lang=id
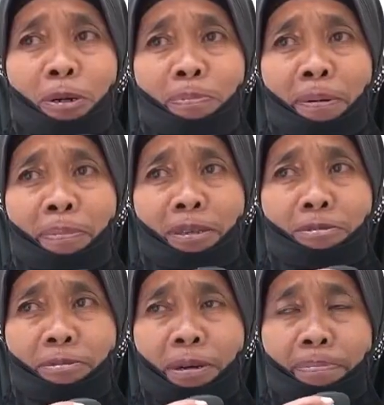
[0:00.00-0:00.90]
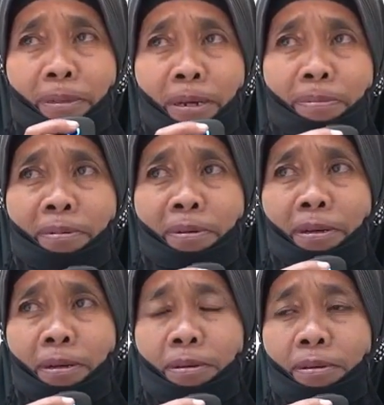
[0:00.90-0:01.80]
berupa bantuan di
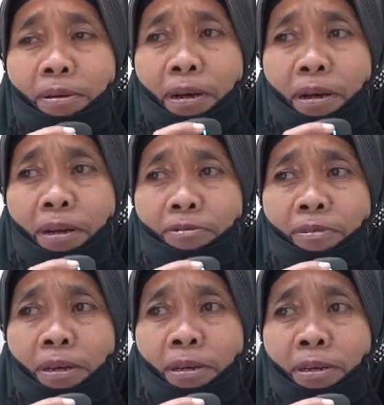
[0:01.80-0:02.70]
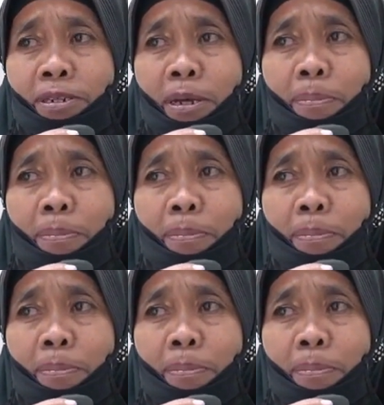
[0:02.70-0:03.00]
anu eh